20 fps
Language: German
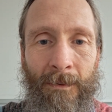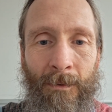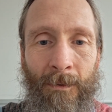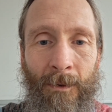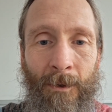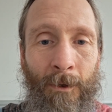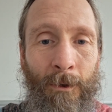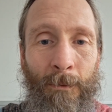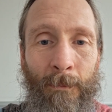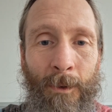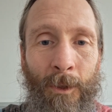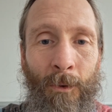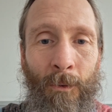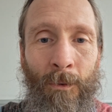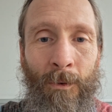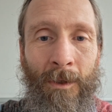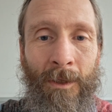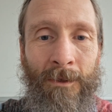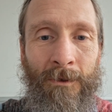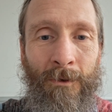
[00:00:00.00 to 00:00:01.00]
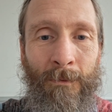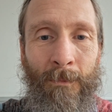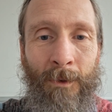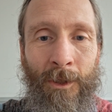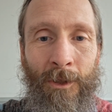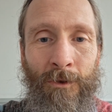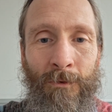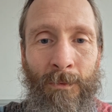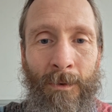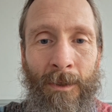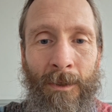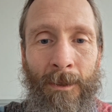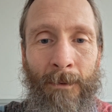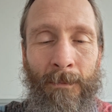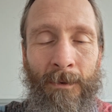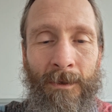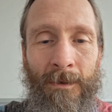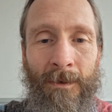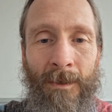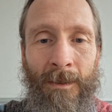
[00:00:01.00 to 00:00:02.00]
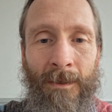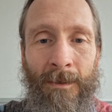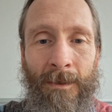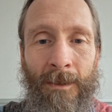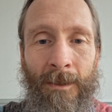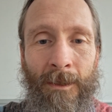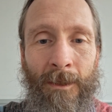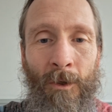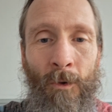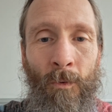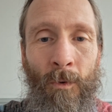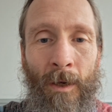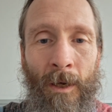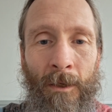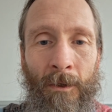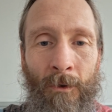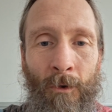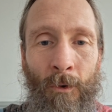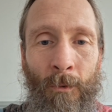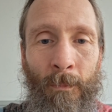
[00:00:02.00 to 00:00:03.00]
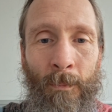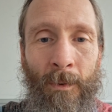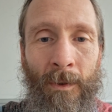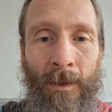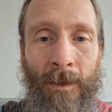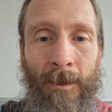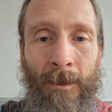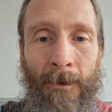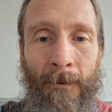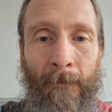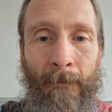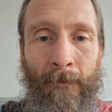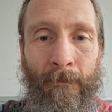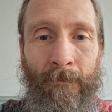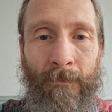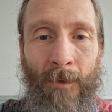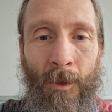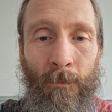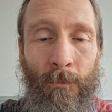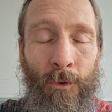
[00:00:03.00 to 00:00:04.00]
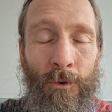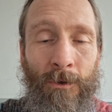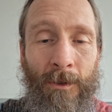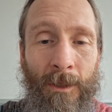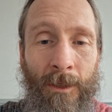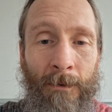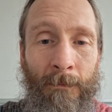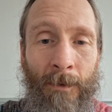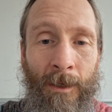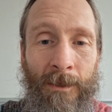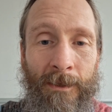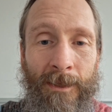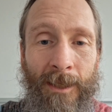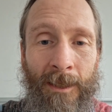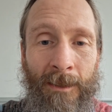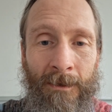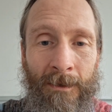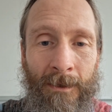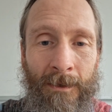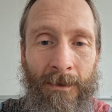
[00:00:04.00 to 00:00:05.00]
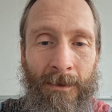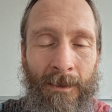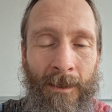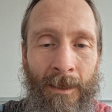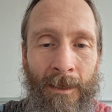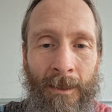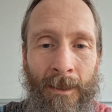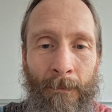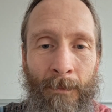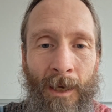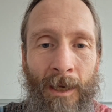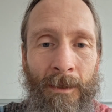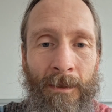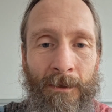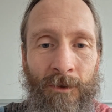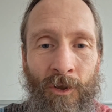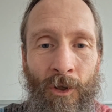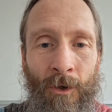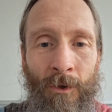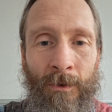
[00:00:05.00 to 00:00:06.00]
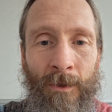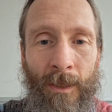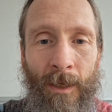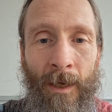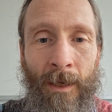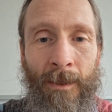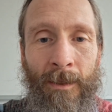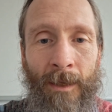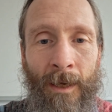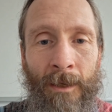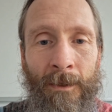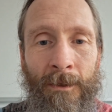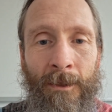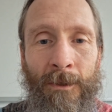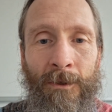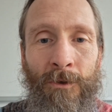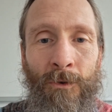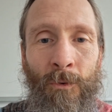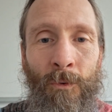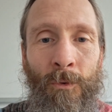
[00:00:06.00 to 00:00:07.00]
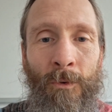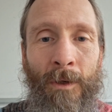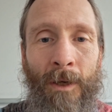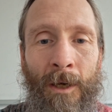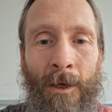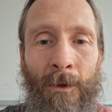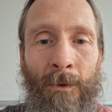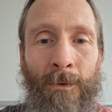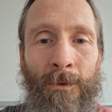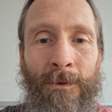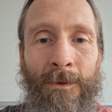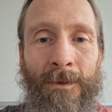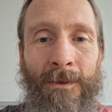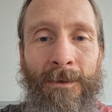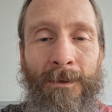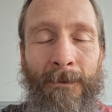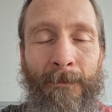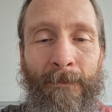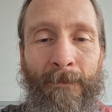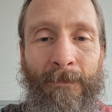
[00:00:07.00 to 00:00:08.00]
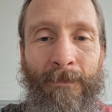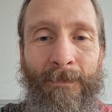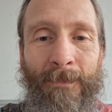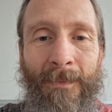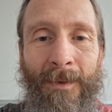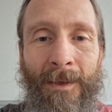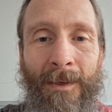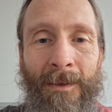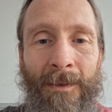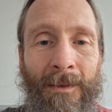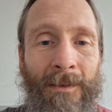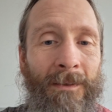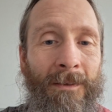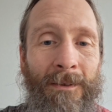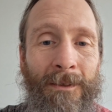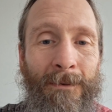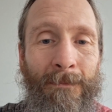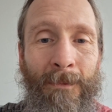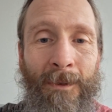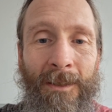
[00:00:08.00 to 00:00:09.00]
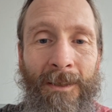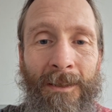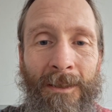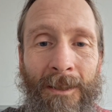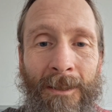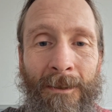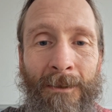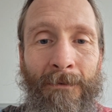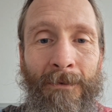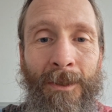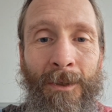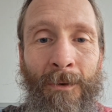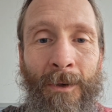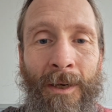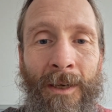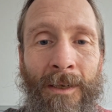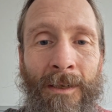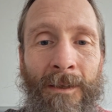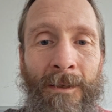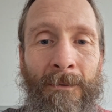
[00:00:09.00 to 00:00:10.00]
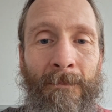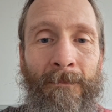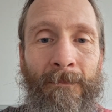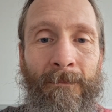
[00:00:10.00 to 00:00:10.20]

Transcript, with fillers: Auch im Yoga zum Beispiel, da gibt es dann Yoga-Gruppen, müssen nicht mal Sekten sein, aber alles schauen gleich angezogen aus. Da ist man nicht individuell.